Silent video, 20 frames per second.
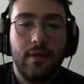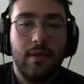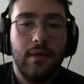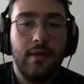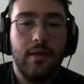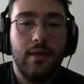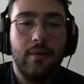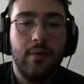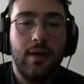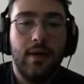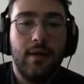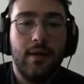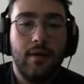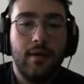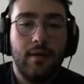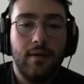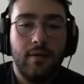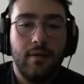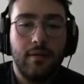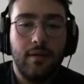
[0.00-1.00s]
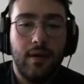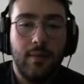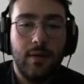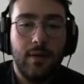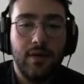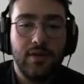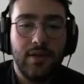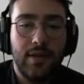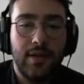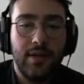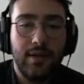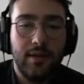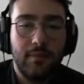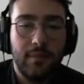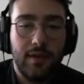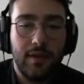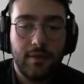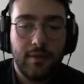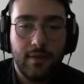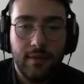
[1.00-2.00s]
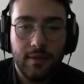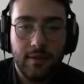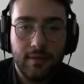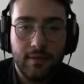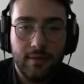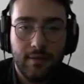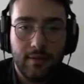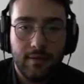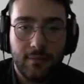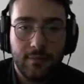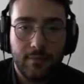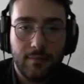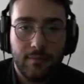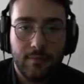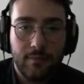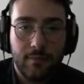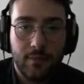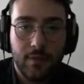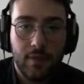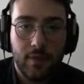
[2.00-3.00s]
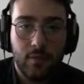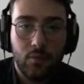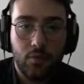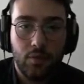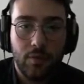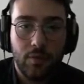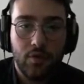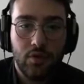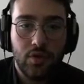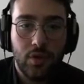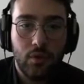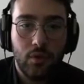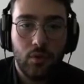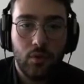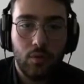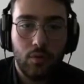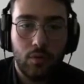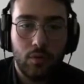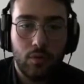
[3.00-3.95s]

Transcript: İyi bari. Tabancayla gitmekten iyidir. Burada bir şey yok.